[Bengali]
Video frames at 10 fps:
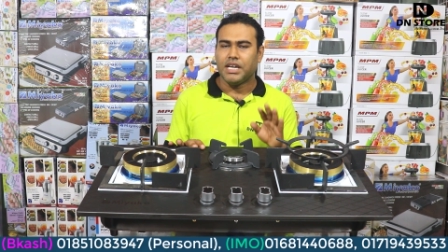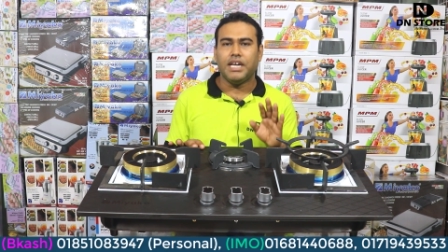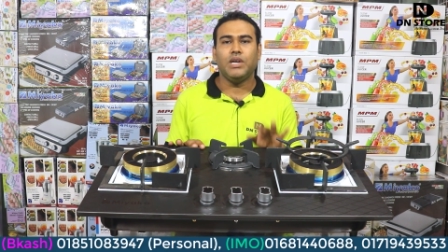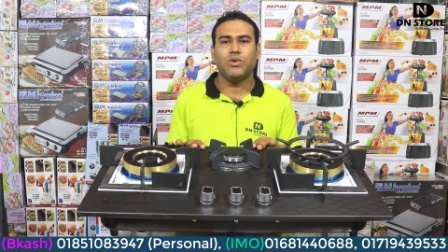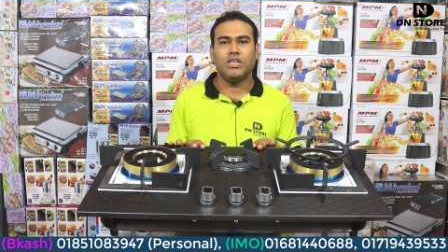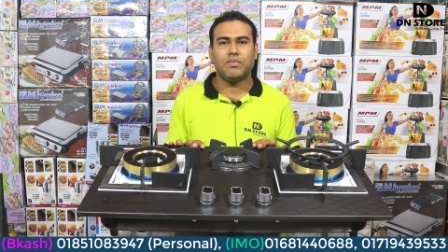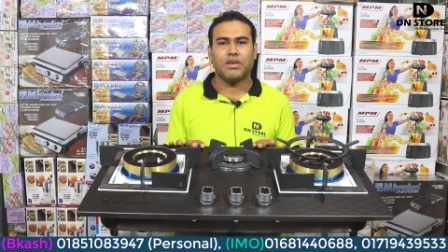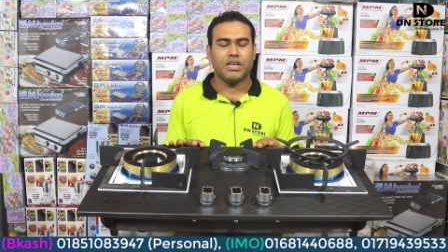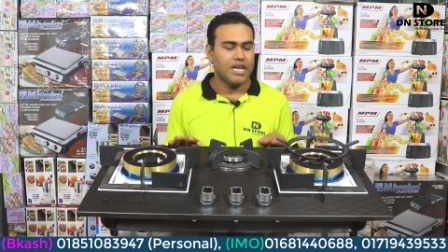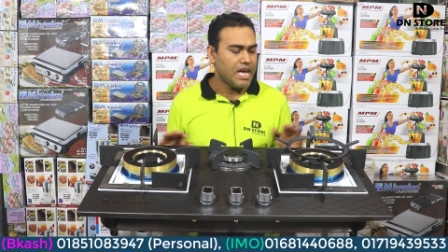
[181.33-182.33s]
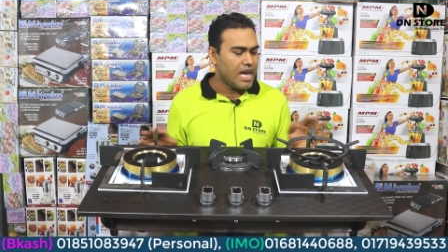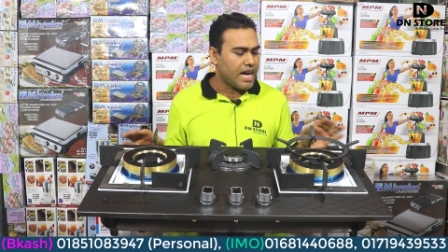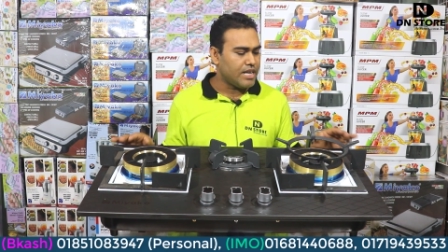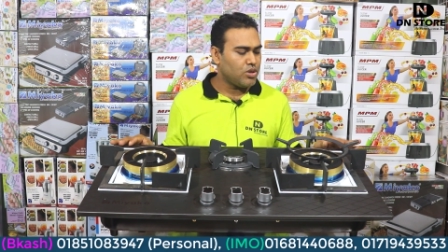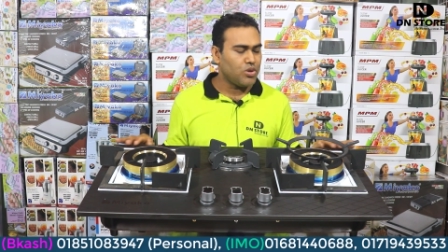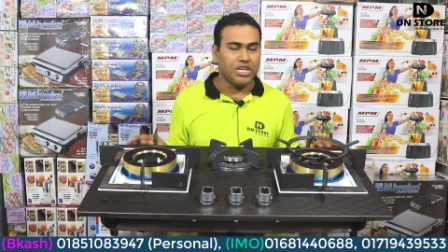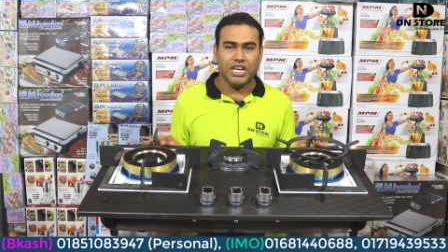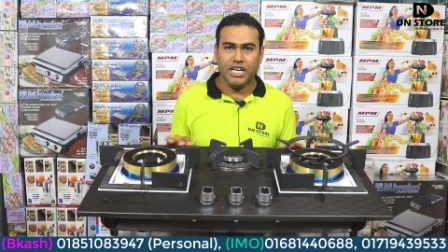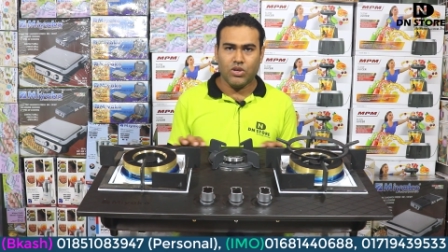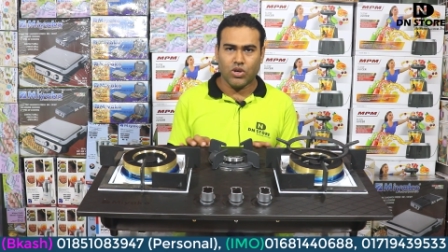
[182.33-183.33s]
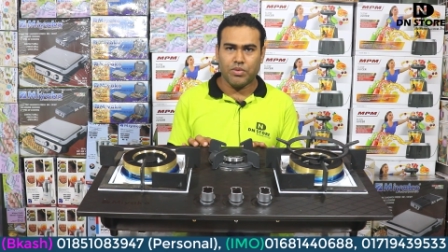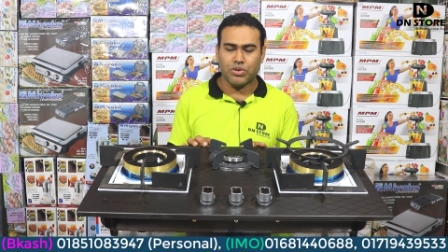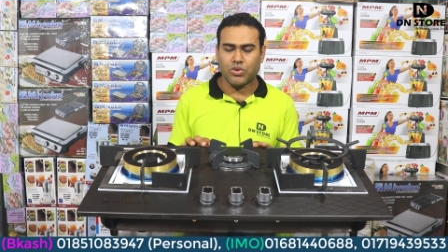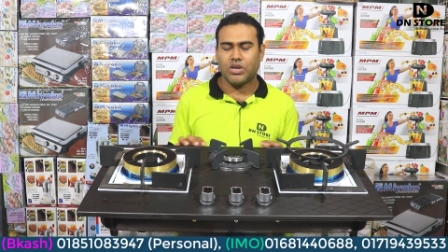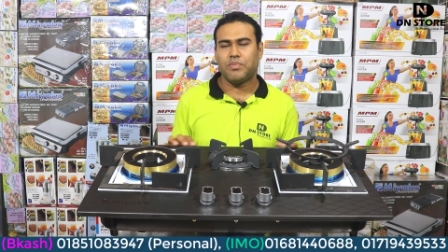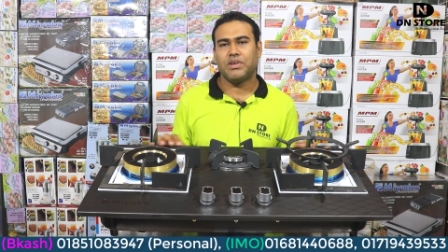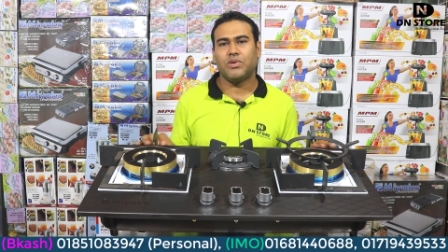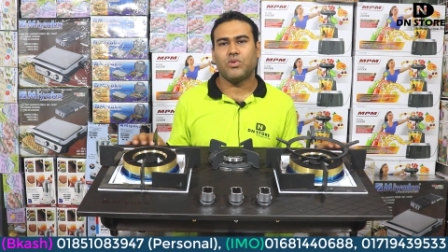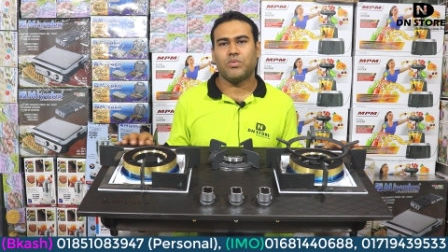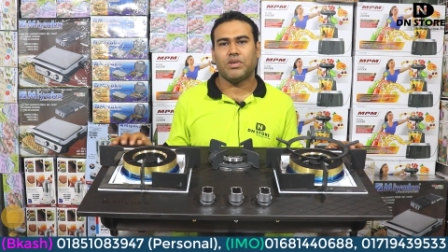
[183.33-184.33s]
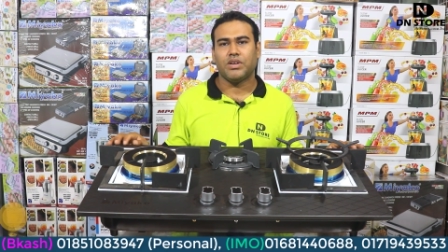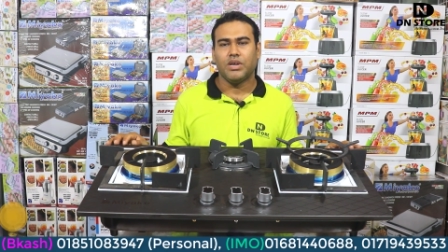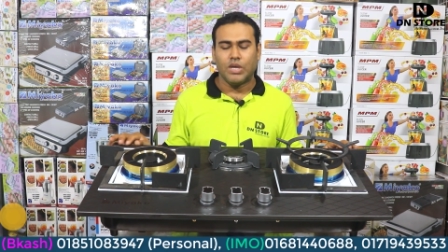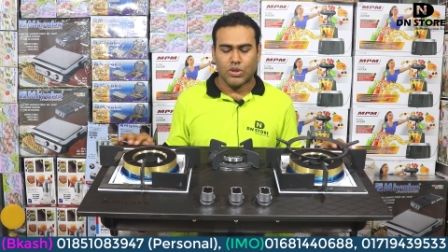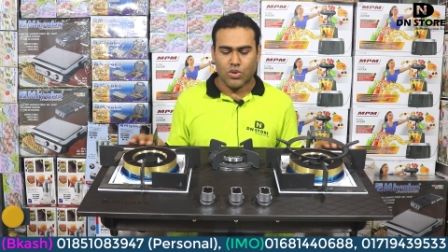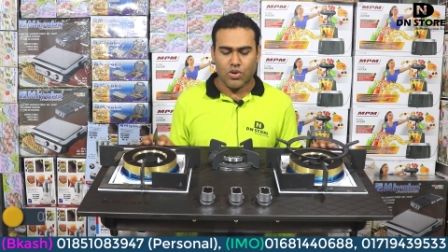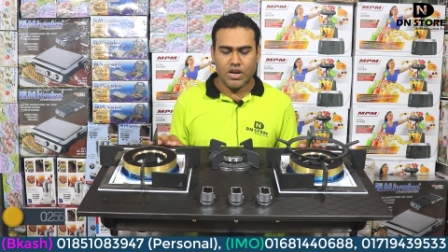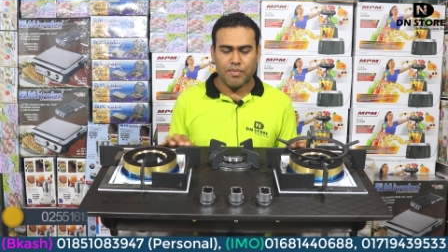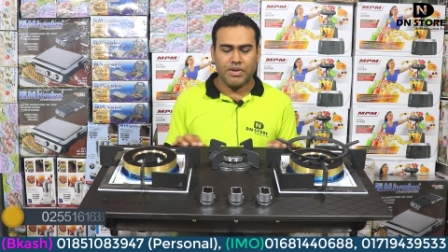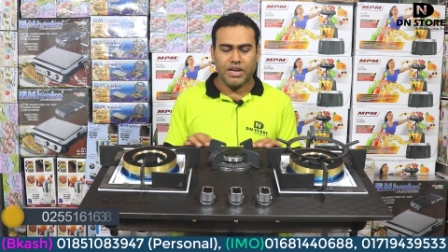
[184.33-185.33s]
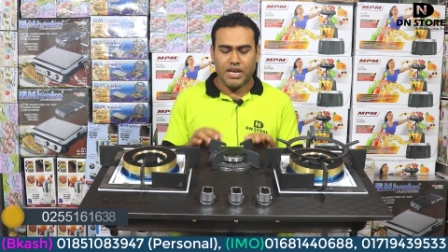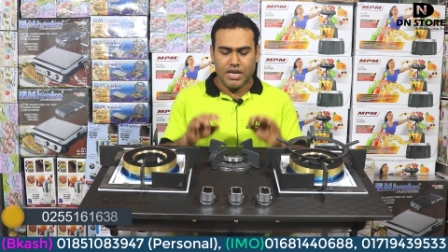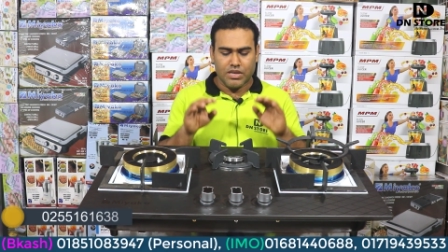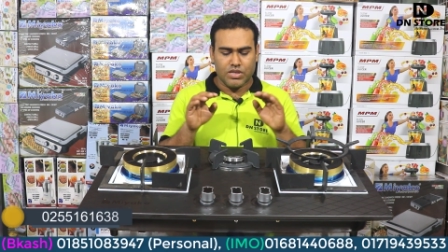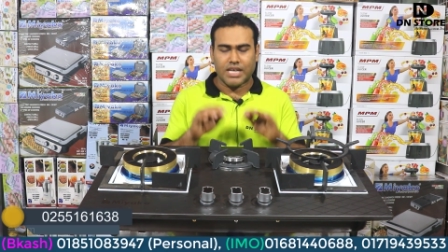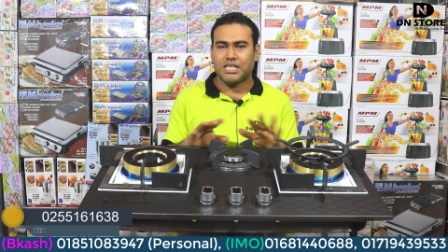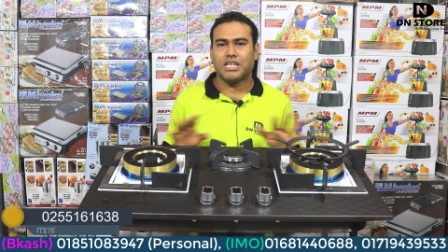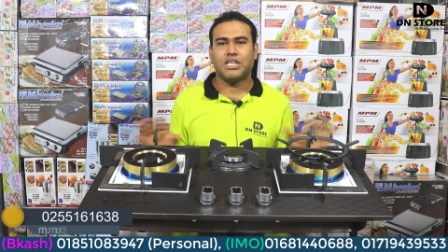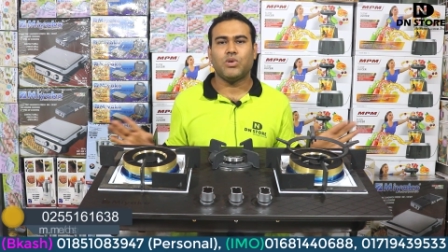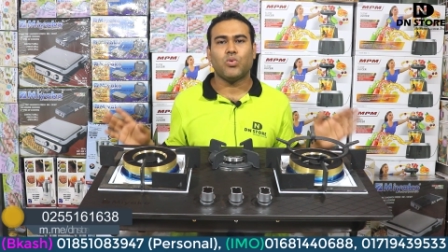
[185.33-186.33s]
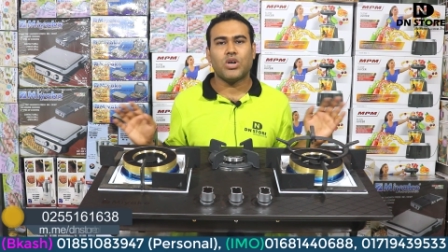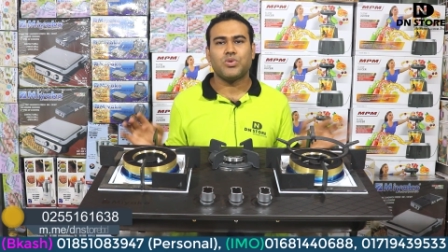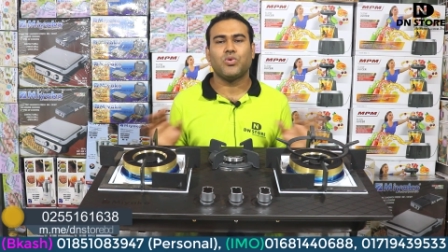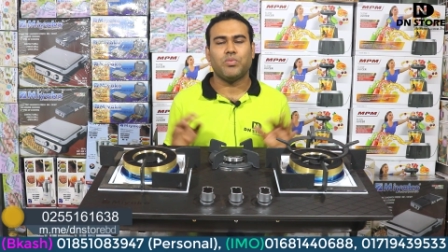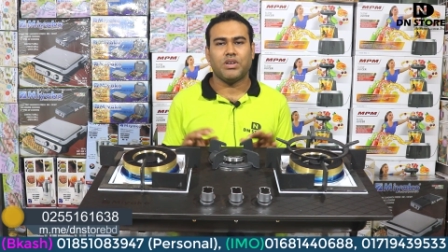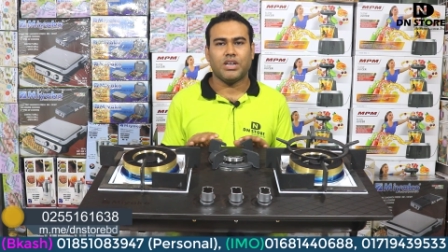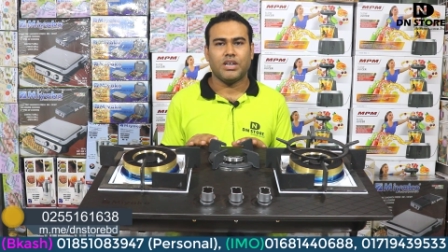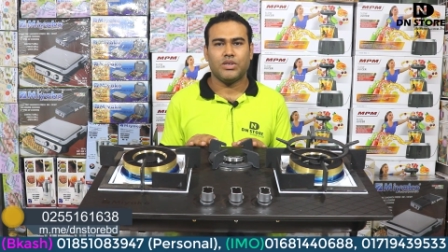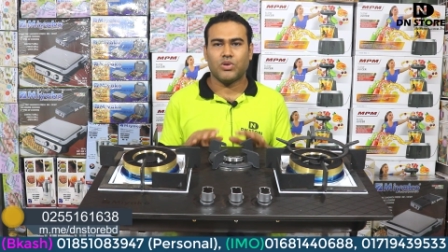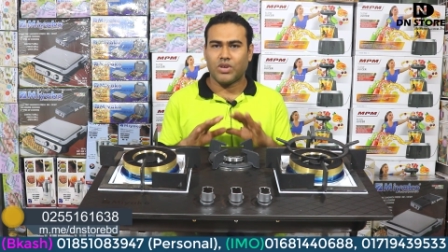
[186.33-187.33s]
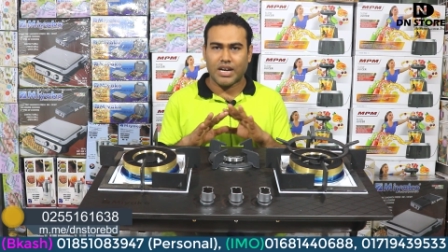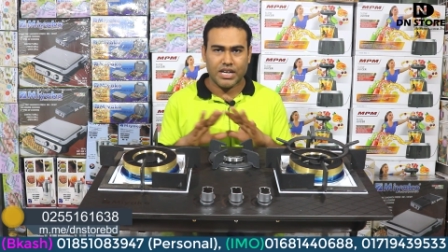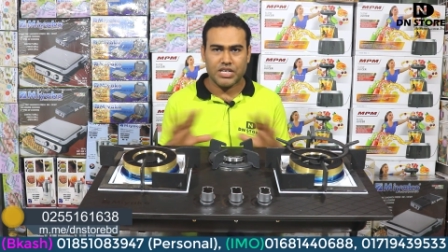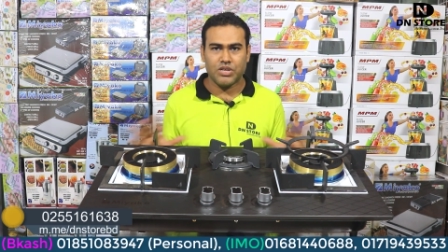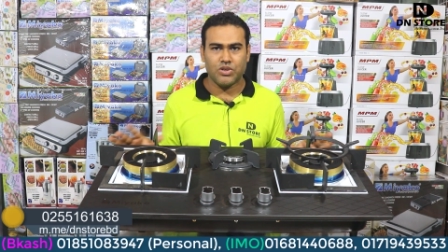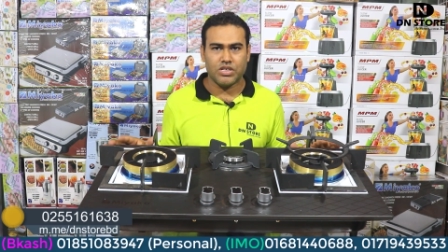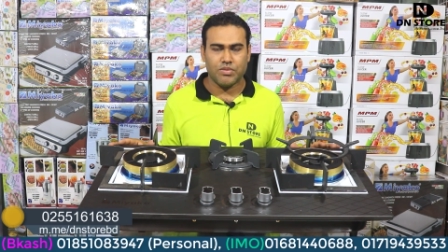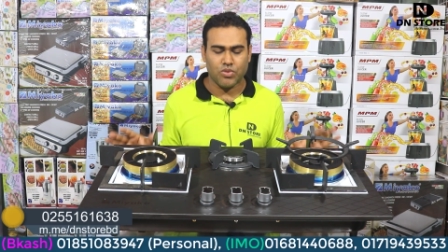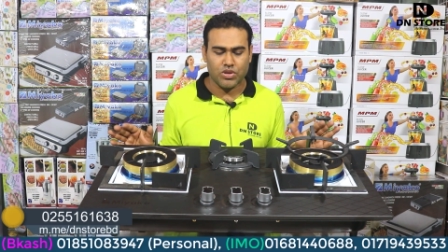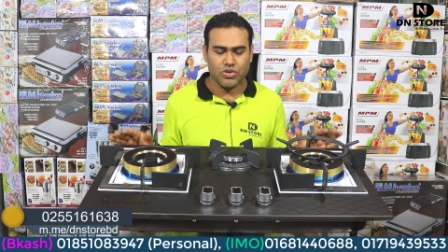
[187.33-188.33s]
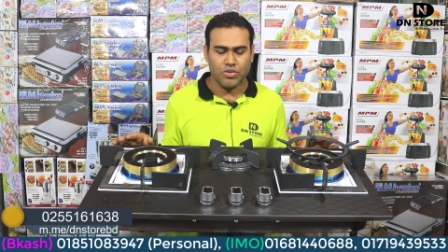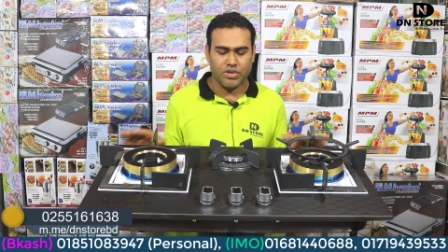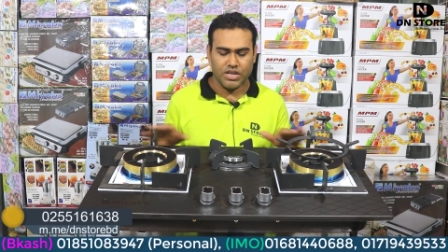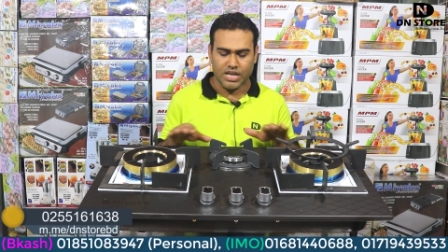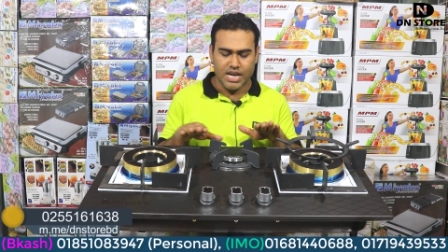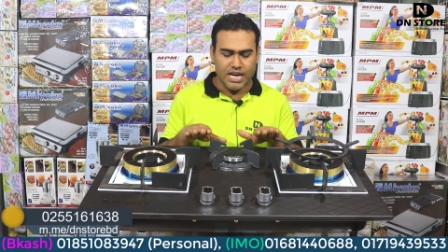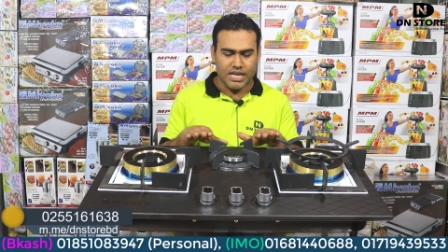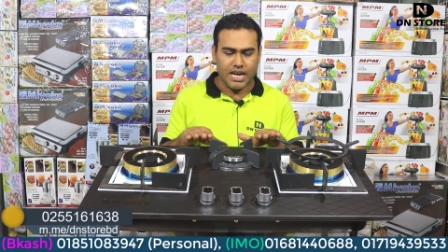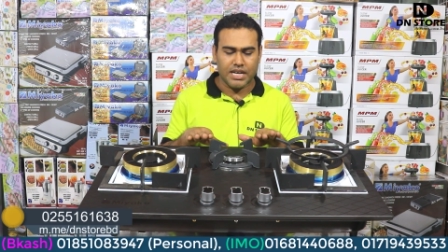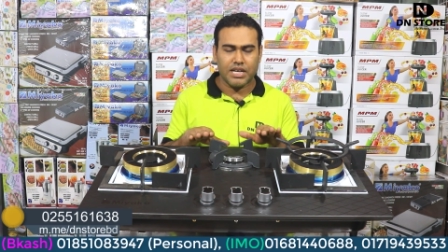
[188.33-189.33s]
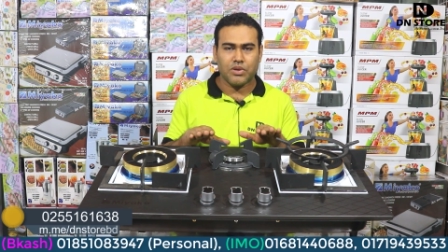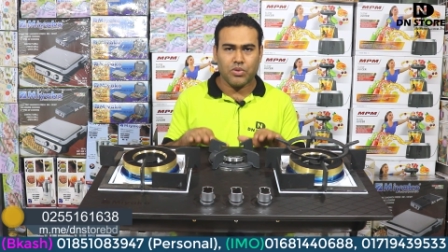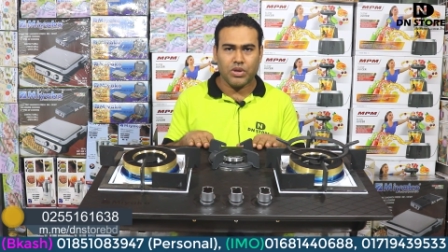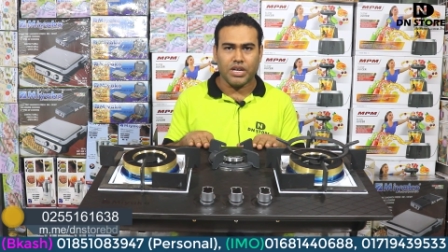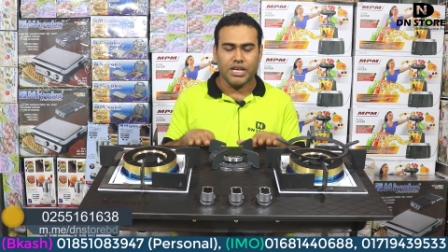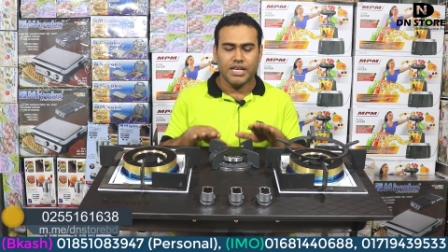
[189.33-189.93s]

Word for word: হিট হতেই পারে আর যখন হিট হবে তখন আপনি কি করবেন তখন আপনি সাথে সাথে এটা ওয়াশ করবেন না যখন রান্না শেষ হয়ে যাবে ওয়াশ করবেন না ঠান্ডা করে